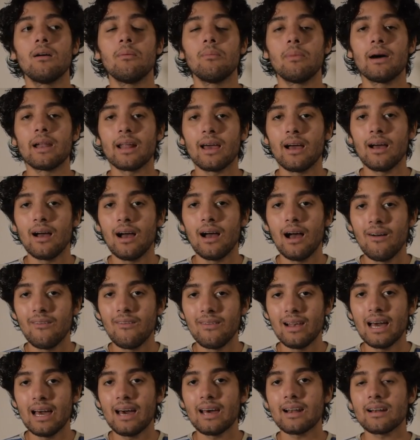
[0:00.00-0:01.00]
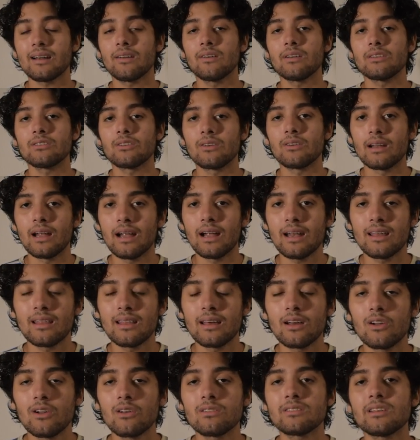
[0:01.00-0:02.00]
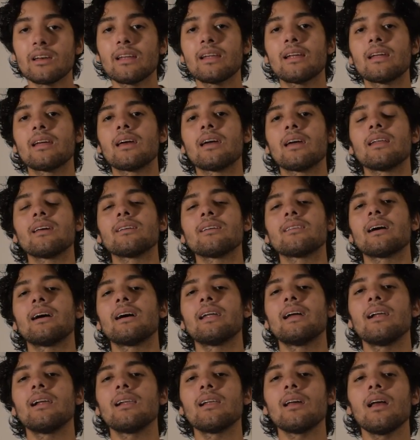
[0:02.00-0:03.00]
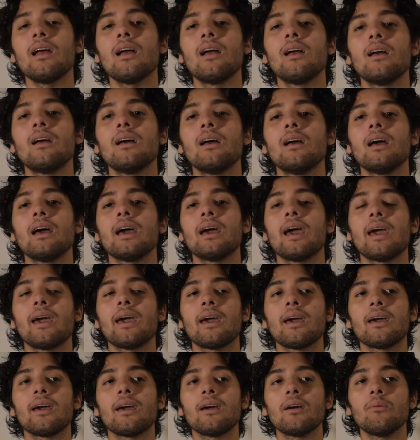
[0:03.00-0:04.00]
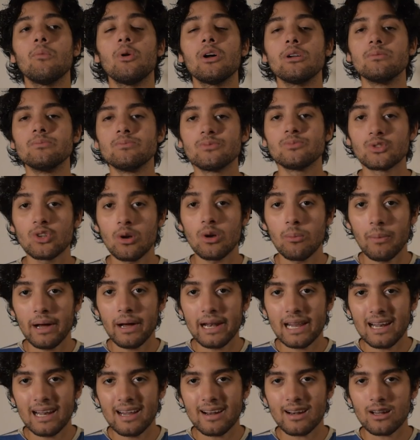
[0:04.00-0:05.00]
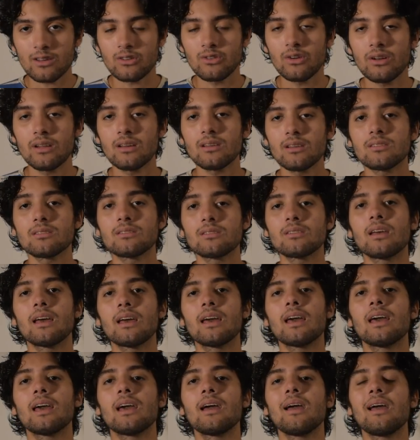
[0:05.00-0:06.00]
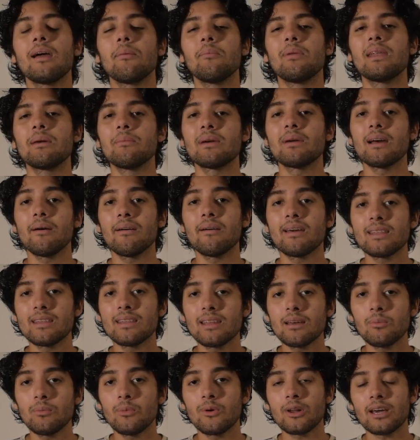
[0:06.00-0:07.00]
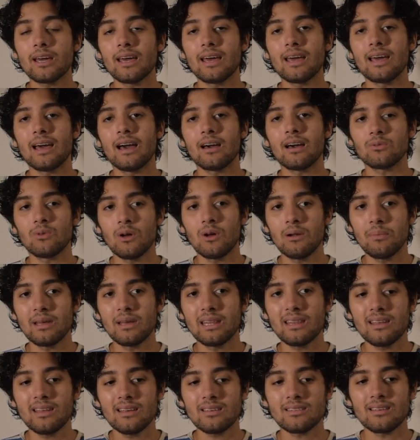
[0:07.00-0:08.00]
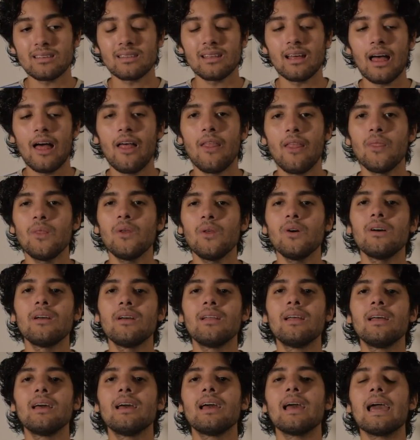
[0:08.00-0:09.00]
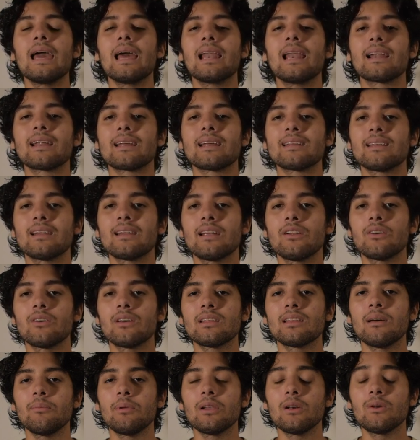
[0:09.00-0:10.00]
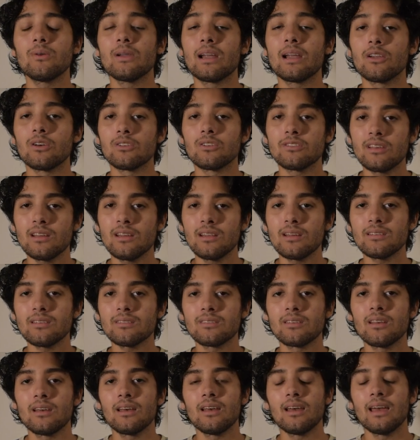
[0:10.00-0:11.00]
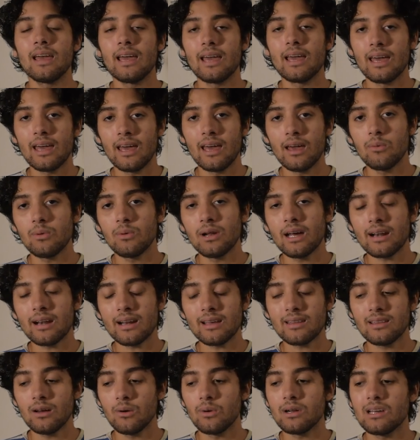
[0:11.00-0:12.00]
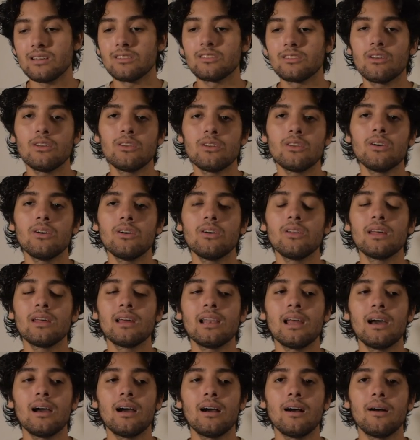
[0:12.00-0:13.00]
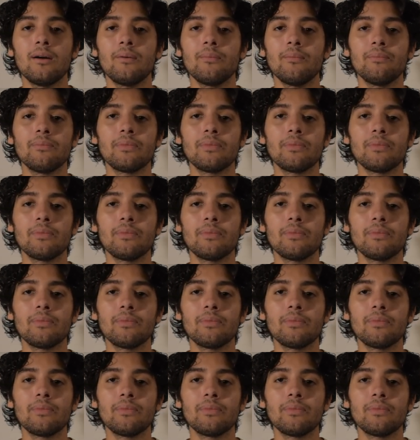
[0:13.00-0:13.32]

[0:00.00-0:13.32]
para hablar, revisionar y desglosar en, este canal? bueno, son varias las razones. primeramente porque actualmente se está dando el restreno de esta película en los cines. es una restauración ¿no? de la